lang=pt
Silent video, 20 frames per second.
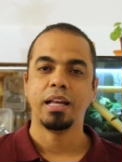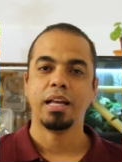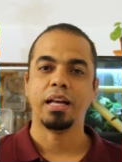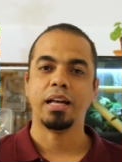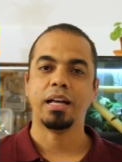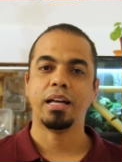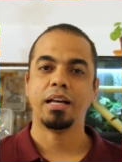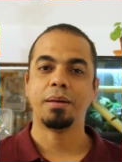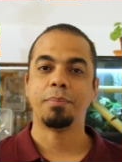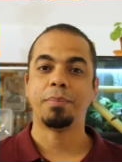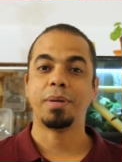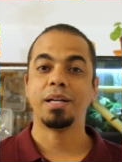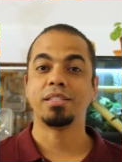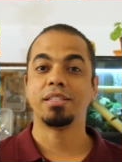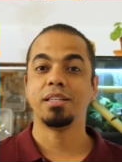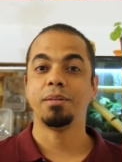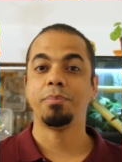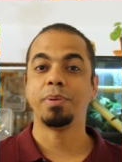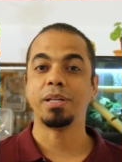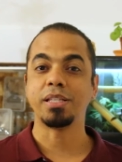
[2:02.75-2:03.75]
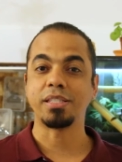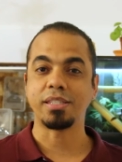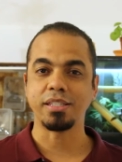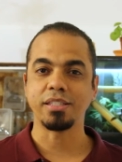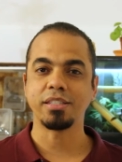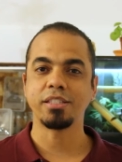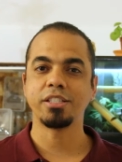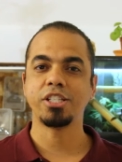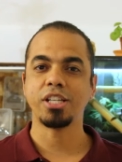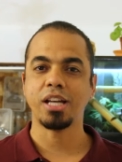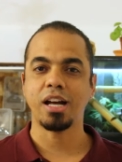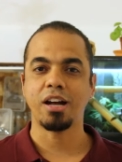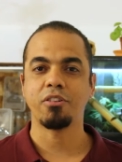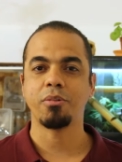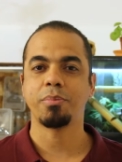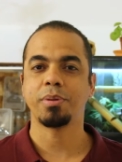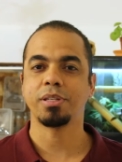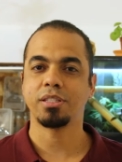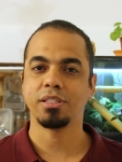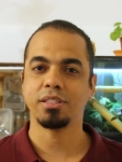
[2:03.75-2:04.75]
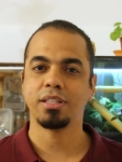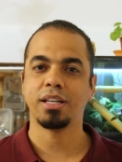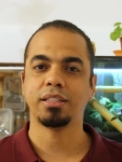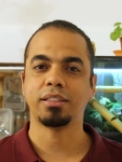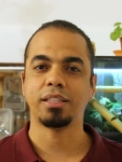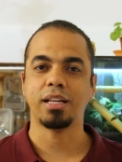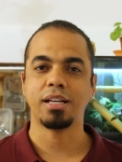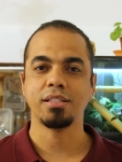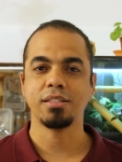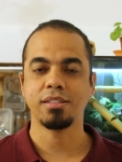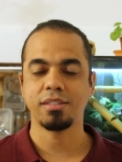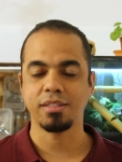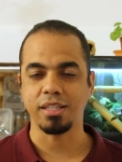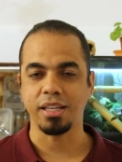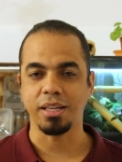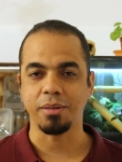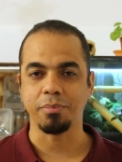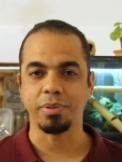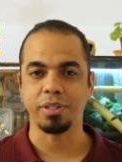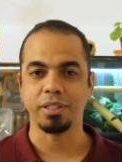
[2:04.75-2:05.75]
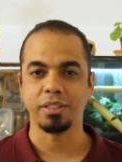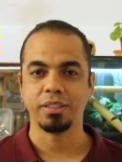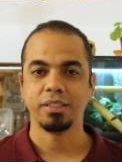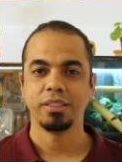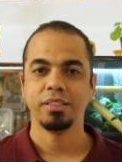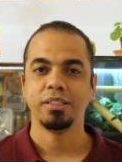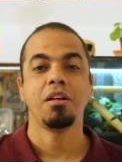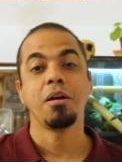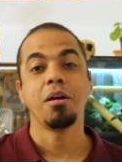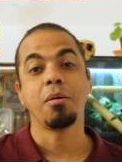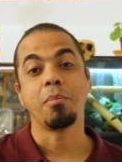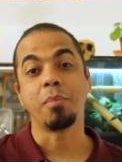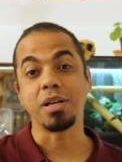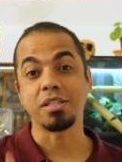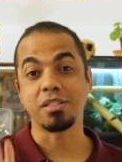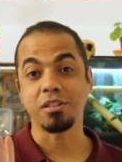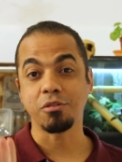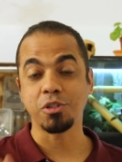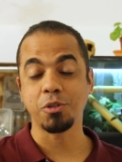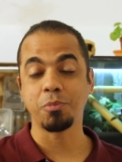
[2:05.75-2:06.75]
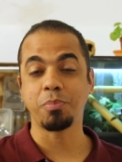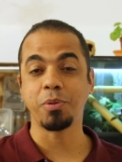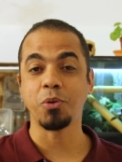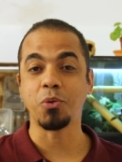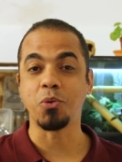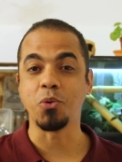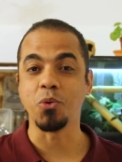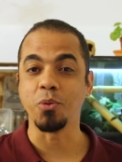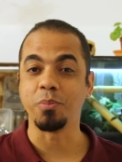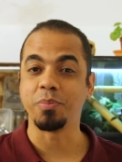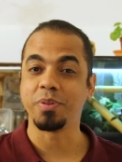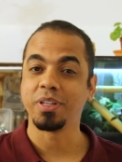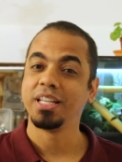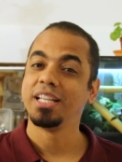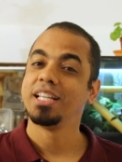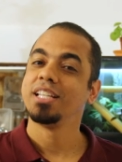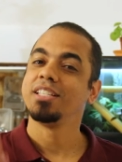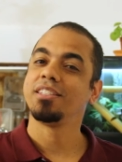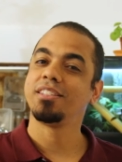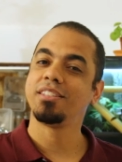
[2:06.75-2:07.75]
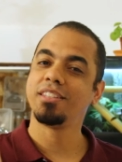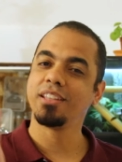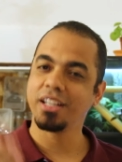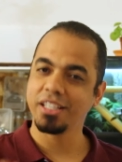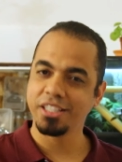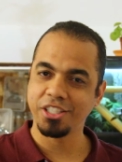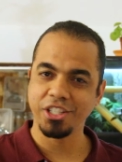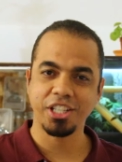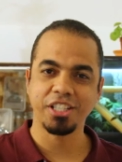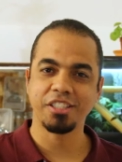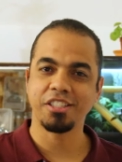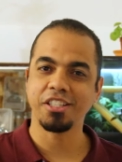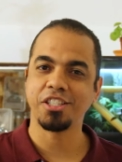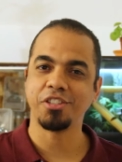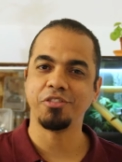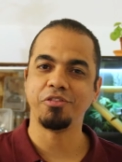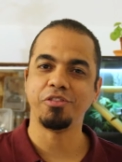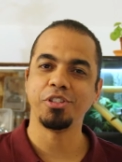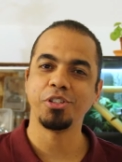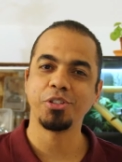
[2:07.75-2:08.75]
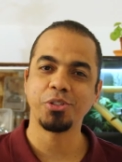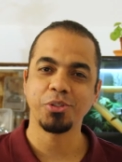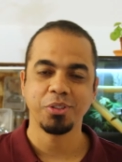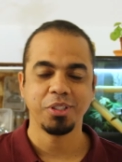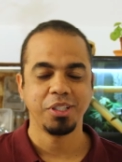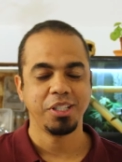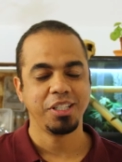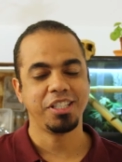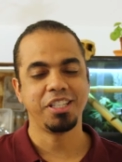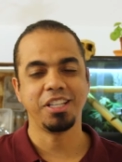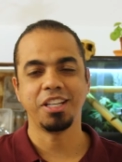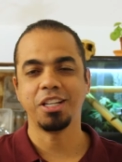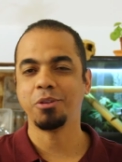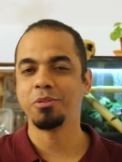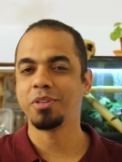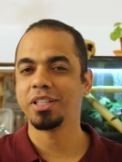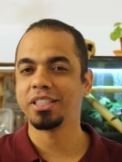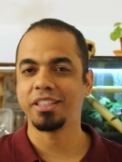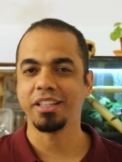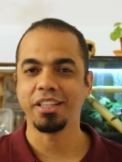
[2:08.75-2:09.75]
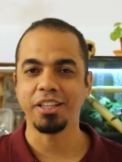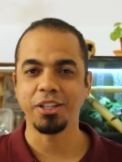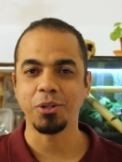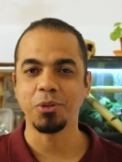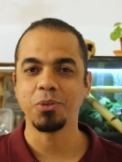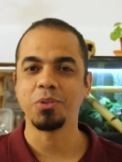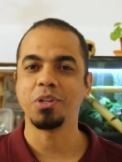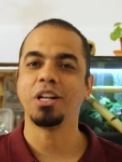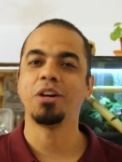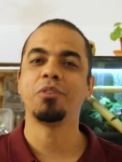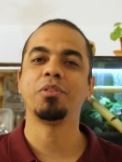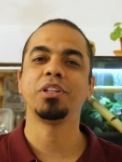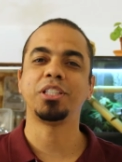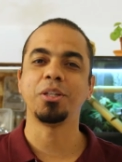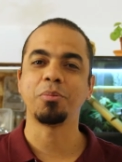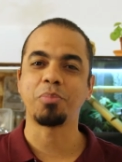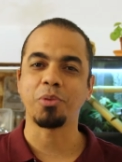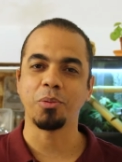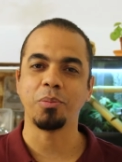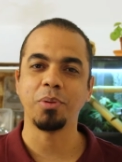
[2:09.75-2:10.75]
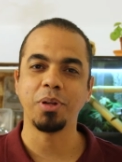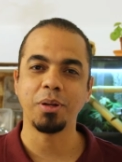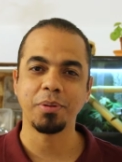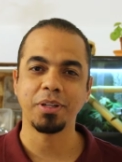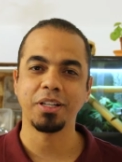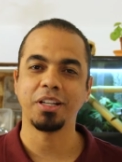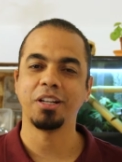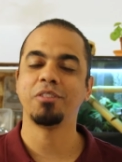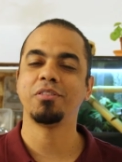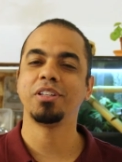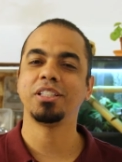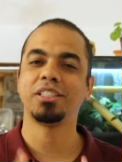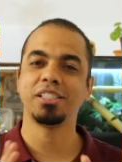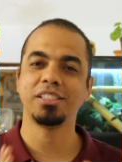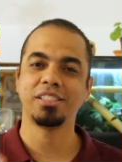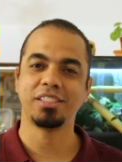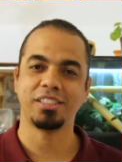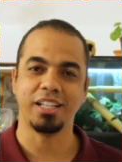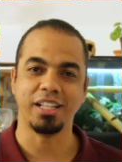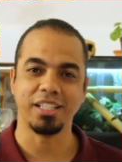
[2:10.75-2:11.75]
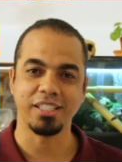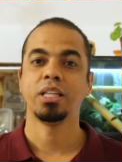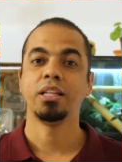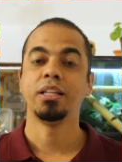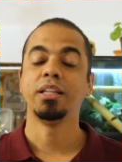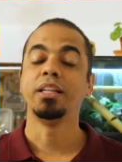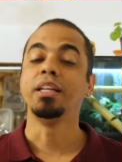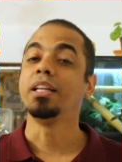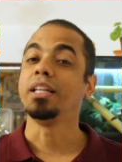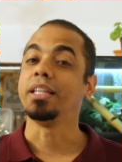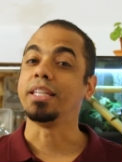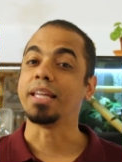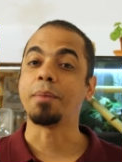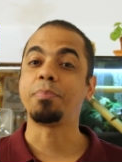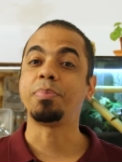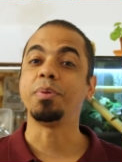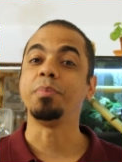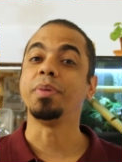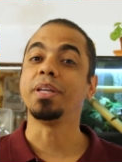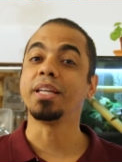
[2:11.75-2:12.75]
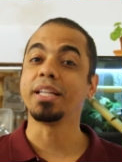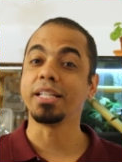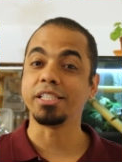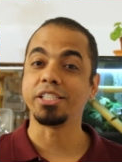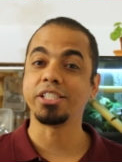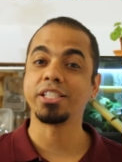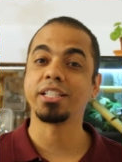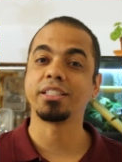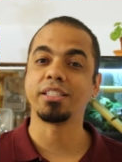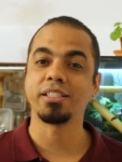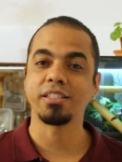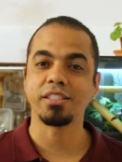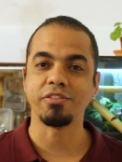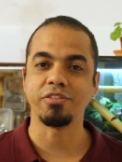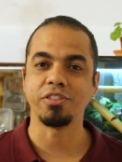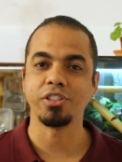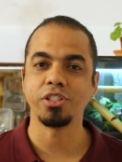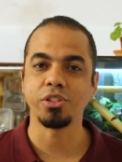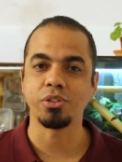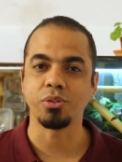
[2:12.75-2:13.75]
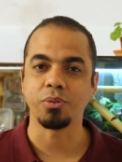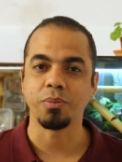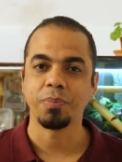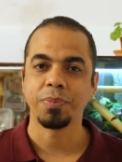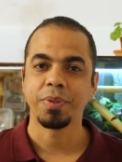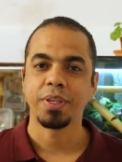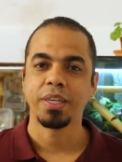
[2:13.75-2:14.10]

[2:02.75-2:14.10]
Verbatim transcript: uh, mas ele precisa de água para se hidratar sempre. Mas não se preocupe, siga as dicas desse vídeo que não vai ter erro, não vai ter problema, não vai ter estresse. E a primeira dica desse vídeo